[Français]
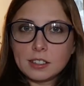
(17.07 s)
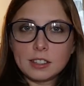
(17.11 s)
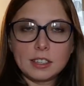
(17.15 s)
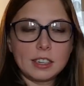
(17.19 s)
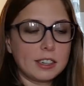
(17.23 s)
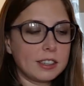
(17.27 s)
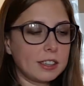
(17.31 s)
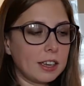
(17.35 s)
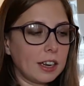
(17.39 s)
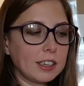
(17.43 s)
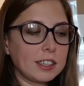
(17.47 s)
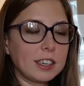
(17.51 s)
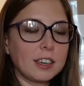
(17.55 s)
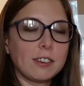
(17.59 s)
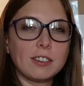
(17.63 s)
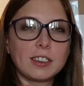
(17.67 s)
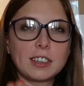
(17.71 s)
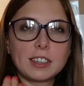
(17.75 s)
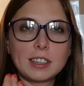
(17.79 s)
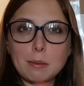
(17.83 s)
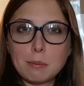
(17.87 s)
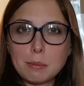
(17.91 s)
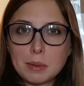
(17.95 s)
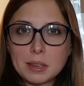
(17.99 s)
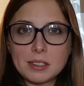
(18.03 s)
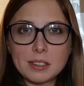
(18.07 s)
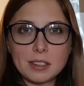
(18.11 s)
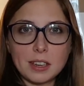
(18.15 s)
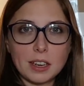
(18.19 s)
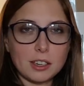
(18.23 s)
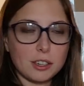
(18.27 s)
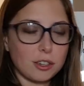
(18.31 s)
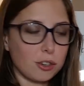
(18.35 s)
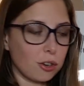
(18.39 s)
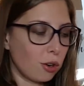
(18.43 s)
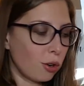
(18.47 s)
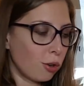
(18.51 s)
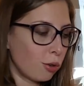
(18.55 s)
des tasses avec des
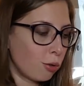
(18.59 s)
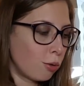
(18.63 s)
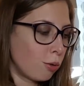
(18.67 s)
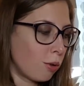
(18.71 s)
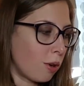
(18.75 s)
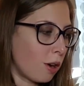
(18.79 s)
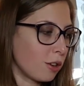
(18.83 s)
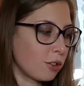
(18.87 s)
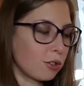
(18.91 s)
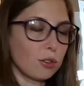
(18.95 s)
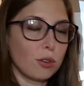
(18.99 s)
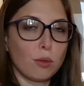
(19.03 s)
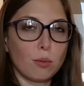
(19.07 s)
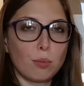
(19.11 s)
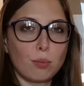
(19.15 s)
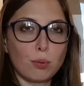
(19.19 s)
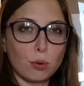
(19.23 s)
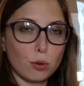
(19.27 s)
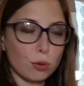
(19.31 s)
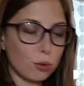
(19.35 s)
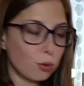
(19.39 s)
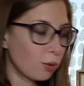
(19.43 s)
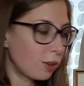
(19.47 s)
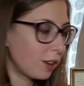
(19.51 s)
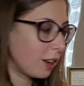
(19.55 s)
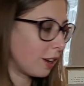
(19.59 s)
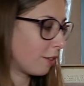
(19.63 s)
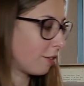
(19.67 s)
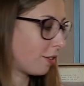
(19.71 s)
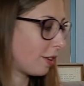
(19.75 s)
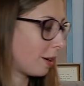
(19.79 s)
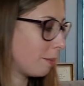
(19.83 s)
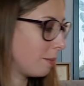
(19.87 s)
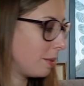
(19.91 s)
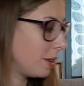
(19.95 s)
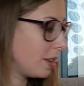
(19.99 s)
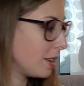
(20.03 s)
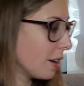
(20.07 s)
messages encourageants pour toute la
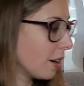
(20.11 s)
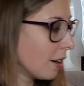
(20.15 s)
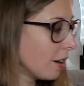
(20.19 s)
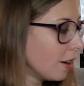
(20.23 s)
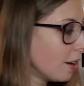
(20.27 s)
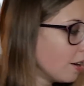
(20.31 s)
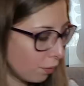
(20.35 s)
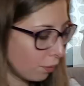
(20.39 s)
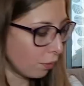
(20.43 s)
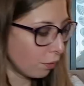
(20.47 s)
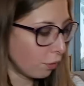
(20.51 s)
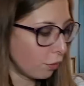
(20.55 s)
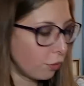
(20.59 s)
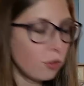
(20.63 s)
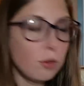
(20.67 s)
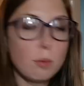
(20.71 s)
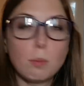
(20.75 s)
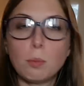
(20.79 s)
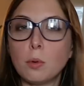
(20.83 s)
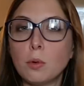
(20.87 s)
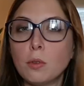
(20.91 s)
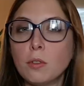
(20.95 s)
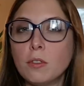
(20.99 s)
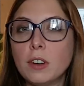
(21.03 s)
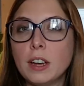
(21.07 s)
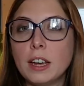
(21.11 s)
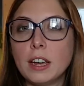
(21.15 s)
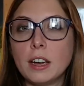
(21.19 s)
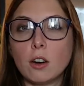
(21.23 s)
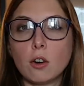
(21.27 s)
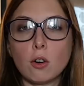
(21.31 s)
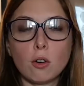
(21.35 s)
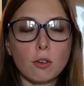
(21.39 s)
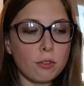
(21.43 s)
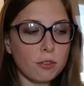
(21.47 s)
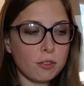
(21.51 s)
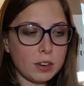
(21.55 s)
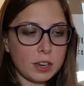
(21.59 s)
famille. Vous pouvez
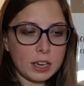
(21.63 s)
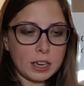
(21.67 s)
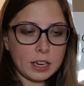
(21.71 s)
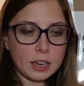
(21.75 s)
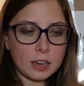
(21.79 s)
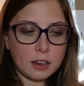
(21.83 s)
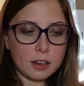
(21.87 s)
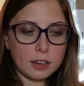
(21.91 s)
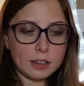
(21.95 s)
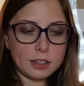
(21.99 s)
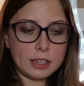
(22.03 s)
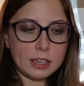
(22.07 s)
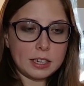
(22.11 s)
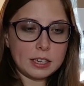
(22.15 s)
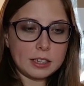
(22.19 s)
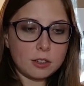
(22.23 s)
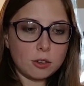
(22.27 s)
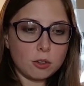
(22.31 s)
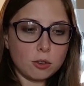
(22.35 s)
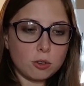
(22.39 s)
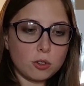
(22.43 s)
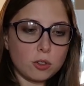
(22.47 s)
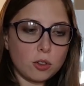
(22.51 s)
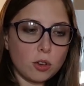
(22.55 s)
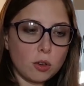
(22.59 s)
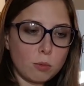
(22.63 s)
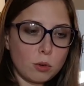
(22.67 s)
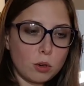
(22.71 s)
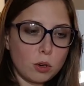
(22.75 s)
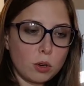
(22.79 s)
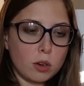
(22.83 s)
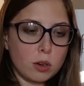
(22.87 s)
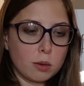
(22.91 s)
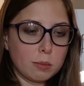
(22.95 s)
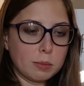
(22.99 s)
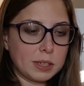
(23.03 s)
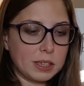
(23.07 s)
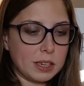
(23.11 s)
offrir des ensembles
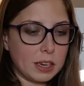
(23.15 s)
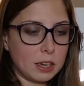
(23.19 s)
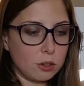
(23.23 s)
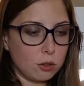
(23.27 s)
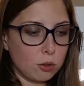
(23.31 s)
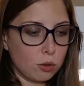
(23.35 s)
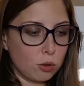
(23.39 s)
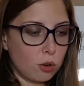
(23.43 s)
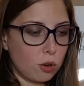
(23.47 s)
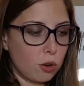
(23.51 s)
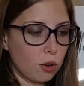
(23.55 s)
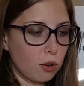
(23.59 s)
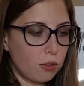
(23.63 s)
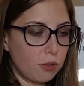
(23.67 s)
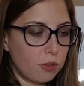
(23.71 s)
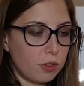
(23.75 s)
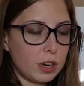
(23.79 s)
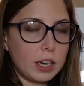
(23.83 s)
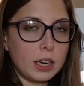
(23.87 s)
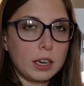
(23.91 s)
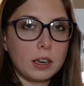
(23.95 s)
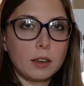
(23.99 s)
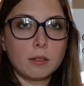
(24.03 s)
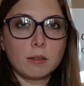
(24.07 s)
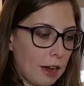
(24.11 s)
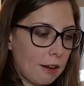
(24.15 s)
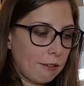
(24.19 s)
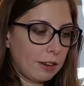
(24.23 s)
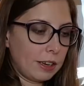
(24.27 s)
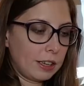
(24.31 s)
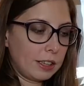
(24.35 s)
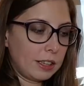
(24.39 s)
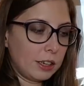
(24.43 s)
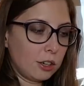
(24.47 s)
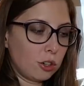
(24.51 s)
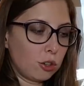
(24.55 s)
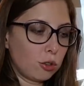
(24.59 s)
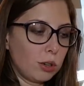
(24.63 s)
comme ça de coffrets avec
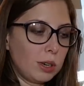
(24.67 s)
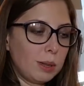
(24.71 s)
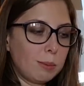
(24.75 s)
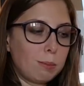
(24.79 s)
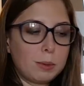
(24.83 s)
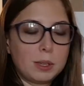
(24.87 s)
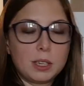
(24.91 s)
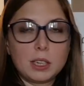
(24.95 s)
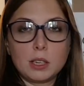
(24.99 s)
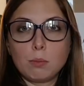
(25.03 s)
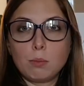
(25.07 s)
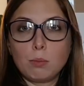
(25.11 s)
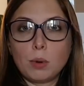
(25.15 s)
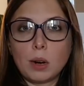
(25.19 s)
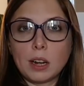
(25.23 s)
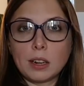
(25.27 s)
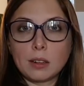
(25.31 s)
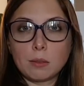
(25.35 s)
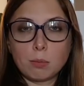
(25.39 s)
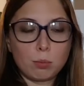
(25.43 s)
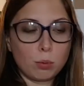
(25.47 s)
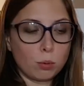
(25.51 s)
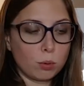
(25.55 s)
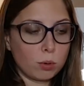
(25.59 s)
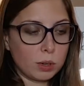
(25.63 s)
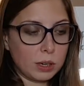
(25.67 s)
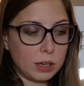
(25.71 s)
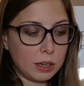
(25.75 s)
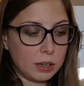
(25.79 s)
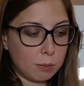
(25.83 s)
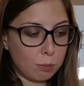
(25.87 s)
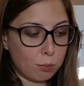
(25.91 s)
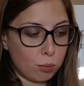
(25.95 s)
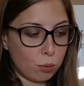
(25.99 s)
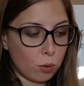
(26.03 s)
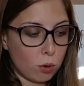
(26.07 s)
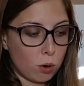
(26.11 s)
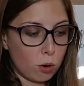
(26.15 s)
des jolies petites boîtes pour, les,
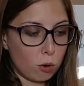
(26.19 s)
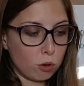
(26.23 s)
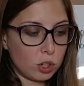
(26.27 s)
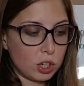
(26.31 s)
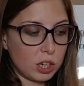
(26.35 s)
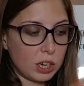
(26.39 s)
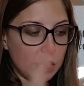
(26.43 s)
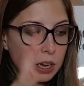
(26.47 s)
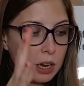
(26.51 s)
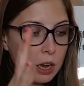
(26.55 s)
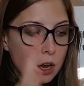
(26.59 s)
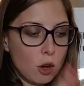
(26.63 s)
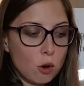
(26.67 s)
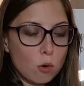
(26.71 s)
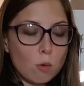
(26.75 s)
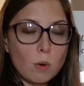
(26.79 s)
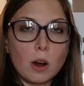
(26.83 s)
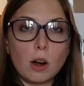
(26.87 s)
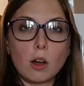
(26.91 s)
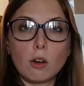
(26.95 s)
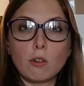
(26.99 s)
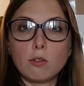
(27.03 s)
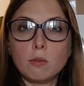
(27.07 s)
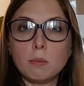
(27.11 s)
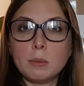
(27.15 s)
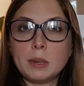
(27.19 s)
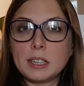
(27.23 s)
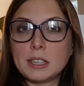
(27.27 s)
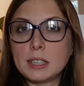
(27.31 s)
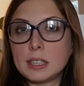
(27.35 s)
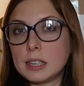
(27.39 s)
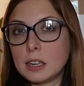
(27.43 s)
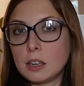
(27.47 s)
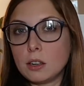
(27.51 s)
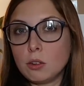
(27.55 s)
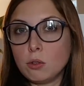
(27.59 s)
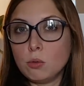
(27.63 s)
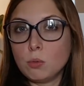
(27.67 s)
pour ranger ou alors vous
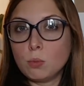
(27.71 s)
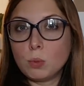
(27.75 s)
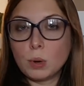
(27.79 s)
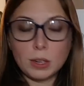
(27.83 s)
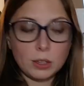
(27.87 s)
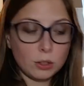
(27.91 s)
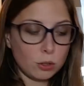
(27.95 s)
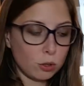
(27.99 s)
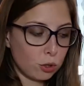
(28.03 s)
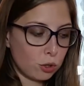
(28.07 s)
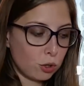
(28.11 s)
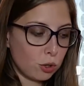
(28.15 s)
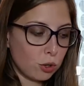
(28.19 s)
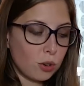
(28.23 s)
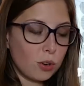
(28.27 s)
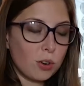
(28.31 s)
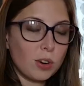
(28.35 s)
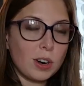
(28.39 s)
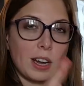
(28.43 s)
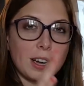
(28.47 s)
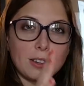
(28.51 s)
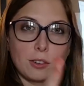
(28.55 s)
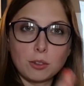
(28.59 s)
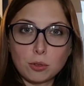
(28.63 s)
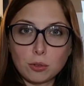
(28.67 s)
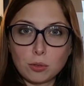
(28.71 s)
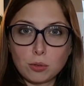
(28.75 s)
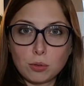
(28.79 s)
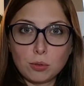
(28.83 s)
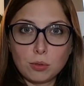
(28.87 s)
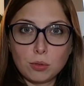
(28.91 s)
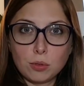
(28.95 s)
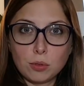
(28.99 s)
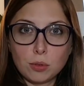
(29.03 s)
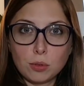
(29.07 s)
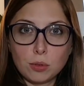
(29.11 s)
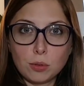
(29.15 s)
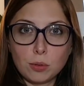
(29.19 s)
mettez une boîte de chocolat dans
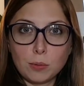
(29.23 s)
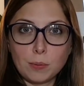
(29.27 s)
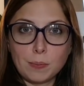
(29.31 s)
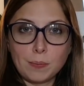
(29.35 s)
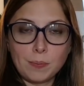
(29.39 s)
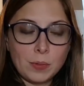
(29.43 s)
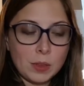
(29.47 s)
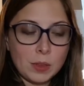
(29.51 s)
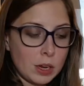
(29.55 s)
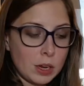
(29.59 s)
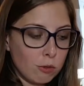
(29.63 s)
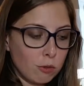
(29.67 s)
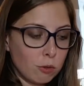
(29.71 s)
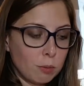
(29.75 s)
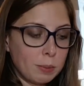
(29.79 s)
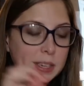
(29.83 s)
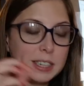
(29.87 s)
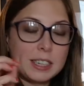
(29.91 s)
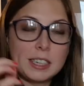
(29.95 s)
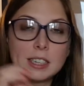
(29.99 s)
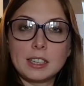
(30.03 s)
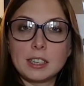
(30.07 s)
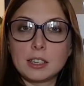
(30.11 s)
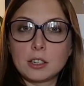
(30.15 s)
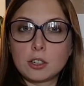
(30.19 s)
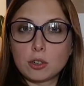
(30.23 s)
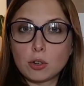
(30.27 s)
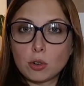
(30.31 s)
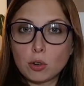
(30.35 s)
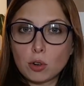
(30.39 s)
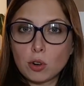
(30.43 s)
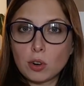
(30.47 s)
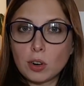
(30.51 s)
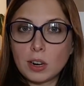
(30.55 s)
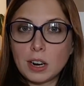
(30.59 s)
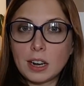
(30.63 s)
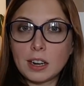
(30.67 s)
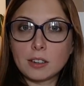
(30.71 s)
une vous mettez des
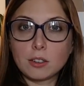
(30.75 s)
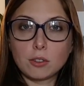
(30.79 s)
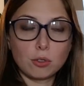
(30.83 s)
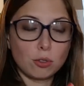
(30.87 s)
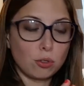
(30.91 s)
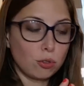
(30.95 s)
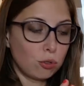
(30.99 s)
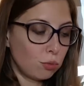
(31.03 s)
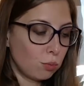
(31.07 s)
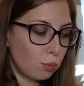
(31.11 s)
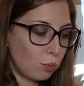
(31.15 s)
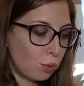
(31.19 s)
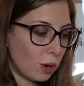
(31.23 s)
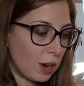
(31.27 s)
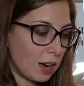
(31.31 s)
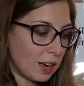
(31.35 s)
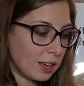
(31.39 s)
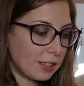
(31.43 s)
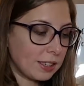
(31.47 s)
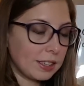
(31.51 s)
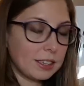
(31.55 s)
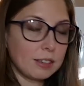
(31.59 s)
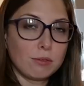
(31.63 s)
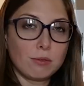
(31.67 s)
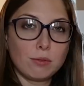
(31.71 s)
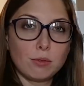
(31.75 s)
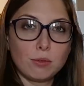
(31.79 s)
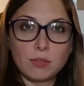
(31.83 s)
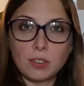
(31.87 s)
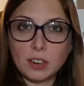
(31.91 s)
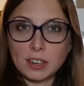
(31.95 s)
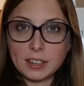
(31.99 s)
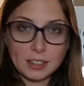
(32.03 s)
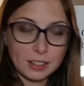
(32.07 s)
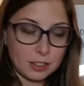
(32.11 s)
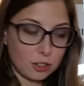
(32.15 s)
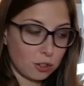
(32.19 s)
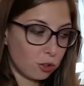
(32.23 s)
chocolats dans une boîte et vous
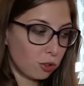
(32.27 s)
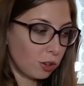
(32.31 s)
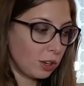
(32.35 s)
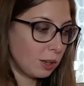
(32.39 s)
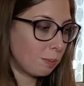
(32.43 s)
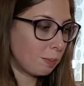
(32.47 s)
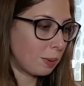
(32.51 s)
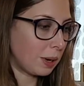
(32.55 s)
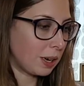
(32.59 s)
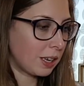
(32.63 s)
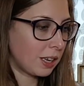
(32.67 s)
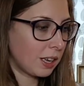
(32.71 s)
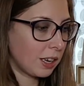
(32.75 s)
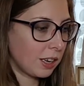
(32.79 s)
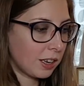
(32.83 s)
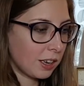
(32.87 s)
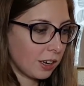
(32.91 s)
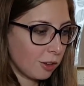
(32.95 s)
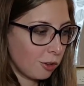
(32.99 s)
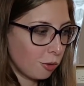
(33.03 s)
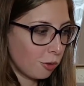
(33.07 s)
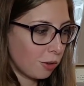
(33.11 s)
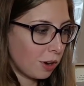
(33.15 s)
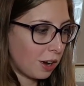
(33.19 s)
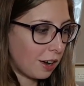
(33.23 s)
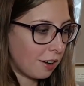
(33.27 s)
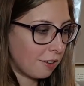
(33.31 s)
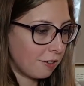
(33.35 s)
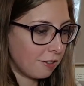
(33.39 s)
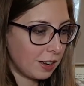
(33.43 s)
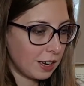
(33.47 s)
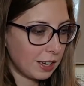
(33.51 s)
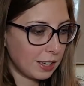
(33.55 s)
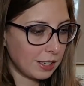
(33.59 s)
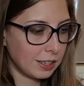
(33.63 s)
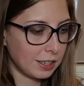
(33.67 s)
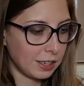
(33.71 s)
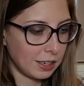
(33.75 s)
faites un joli paquet cadeau
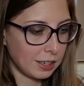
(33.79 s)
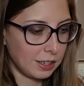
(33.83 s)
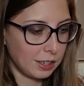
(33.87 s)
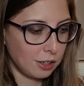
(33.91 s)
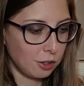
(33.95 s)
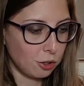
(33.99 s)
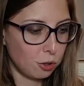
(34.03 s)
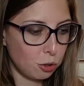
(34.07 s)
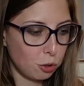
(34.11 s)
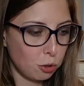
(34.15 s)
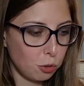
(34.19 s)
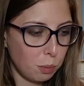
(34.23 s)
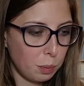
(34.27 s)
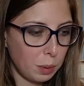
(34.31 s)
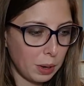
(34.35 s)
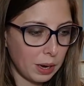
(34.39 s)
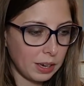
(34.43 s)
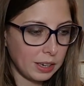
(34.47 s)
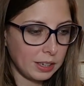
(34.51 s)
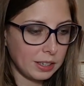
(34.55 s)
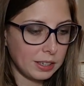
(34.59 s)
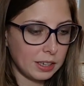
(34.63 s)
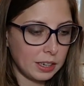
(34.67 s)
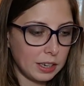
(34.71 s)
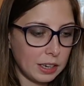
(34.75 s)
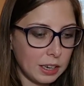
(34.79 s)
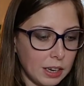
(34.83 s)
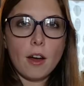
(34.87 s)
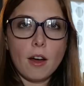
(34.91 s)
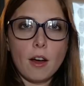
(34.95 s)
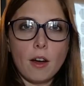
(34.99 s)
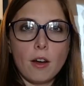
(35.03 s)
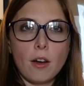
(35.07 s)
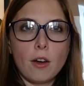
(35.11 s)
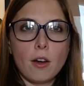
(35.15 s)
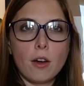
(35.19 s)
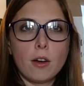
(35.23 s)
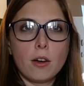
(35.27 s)
avec. Ça, c'est une super idée.
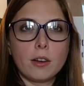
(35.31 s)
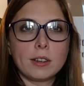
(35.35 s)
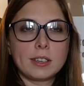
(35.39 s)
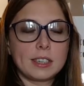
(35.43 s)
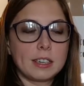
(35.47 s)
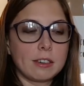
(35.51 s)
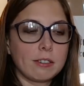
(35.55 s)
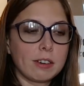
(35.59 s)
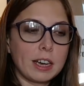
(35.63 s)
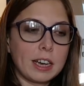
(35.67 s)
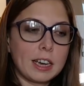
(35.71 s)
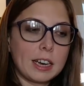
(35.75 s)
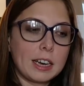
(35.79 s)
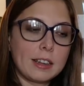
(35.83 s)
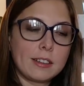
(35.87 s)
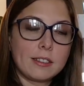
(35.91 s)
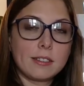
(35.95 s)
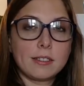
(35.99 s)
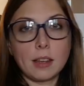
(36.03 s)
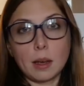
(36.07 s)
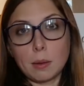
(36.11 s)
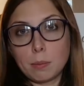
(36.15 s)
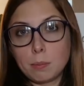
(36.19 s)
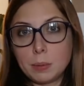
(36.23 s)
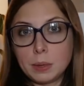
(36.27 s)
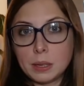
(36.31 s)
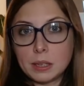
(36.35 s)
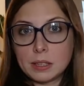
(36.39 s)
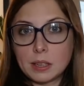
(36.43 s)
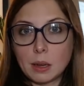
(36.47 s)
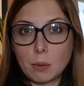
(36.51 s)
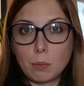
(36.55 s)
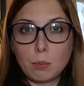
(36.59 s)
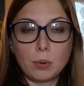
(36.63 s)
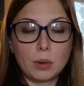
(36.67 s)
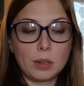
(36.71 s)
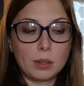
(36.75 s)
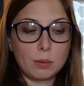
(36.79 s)
Euh, c'est vrai que les tapis, ça
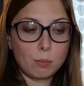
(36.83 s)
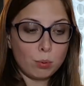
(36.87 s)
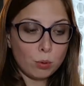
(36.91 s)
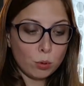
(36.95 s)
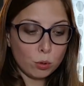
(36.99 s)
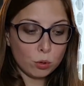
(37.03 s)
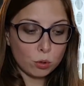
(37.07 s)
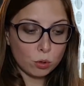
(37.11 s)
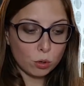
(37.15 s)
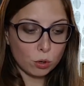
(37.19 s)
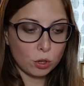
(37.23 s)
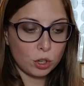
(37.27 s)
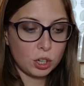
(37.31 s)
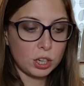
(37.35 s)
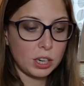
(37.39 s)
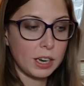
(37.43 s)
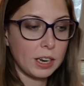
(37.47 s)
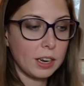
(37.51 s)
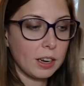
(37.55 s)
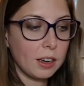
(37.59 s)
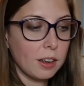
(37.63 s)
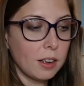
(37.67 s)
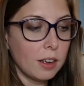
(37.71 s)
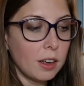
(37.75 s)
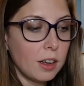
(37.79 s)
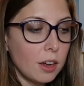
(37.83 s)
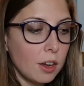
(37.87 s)
peut être plutôt cher.